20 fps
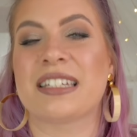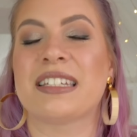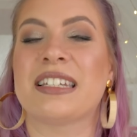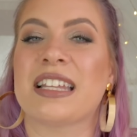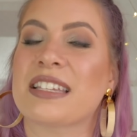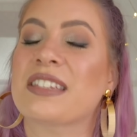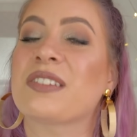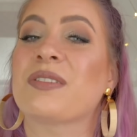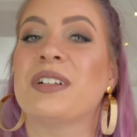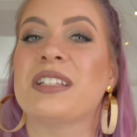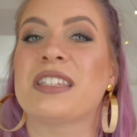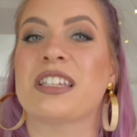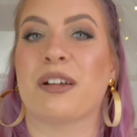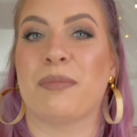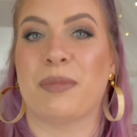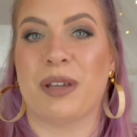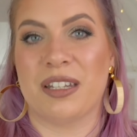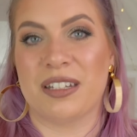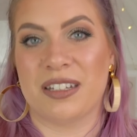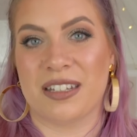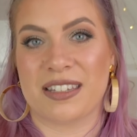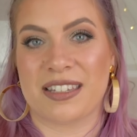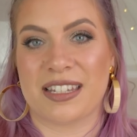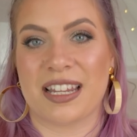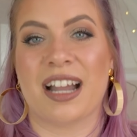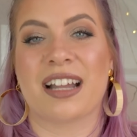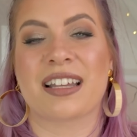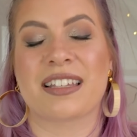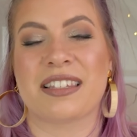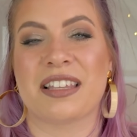Denn das soll es am Ende des
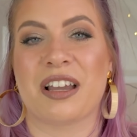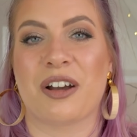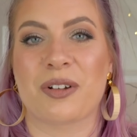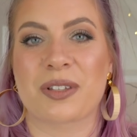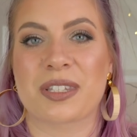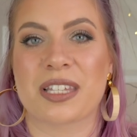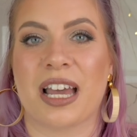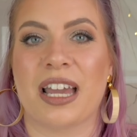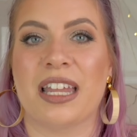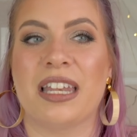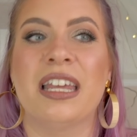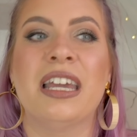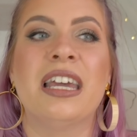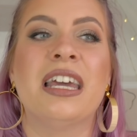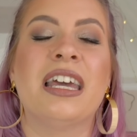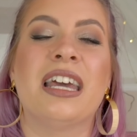Tages ja auch sein